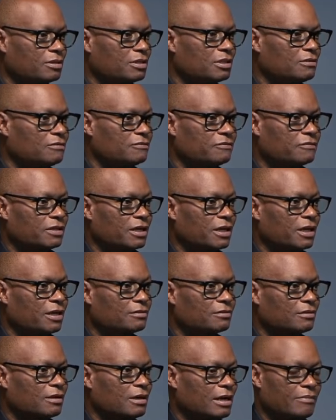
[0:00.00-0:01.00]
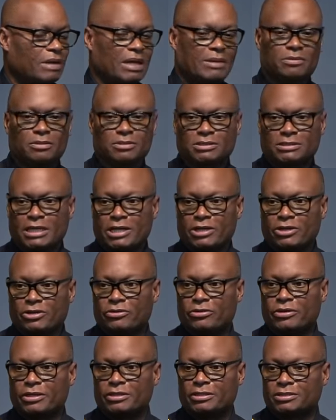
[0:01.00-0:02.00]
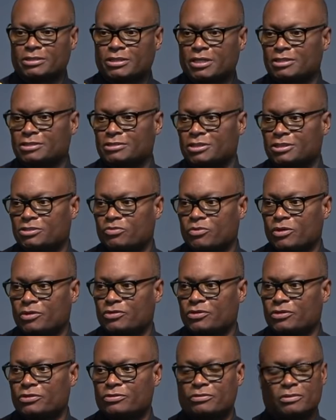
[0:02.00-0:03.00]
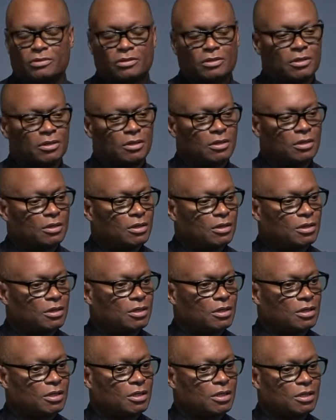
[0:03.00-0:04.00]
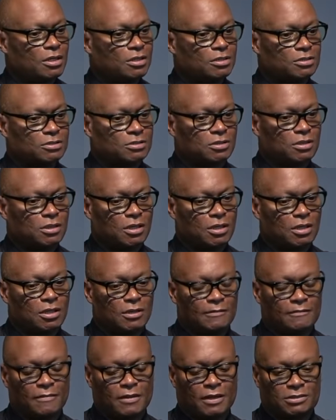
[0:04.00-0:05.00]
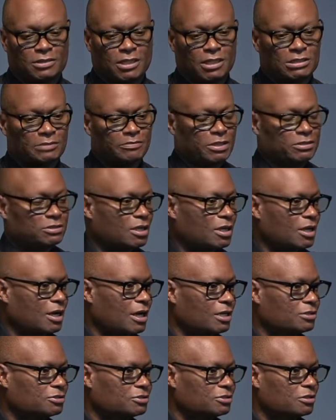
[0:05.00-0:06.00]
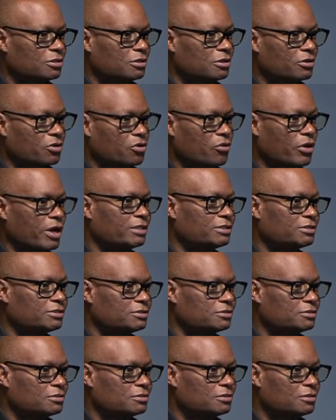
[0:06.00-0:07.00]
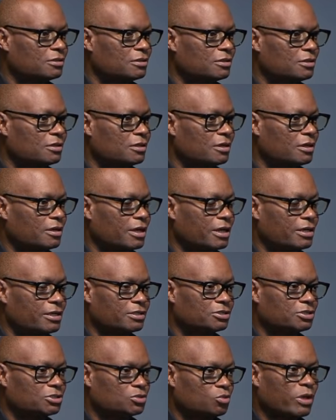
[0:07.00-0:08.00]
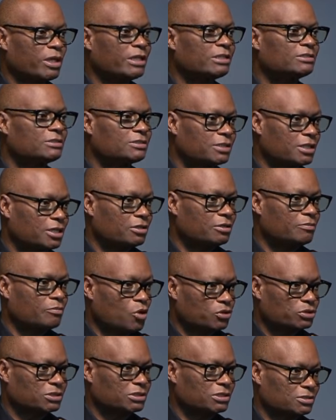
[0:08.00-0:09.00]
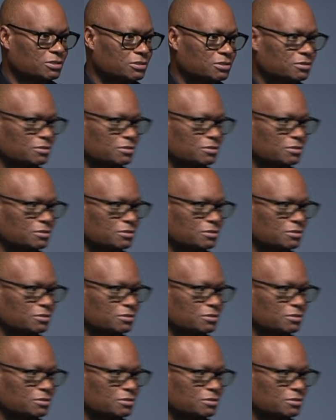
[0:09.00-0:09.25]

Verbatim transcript: believe that I'm able to stand here and discuss this with you.Is a testament to God's grace and His sweet, tender mercies.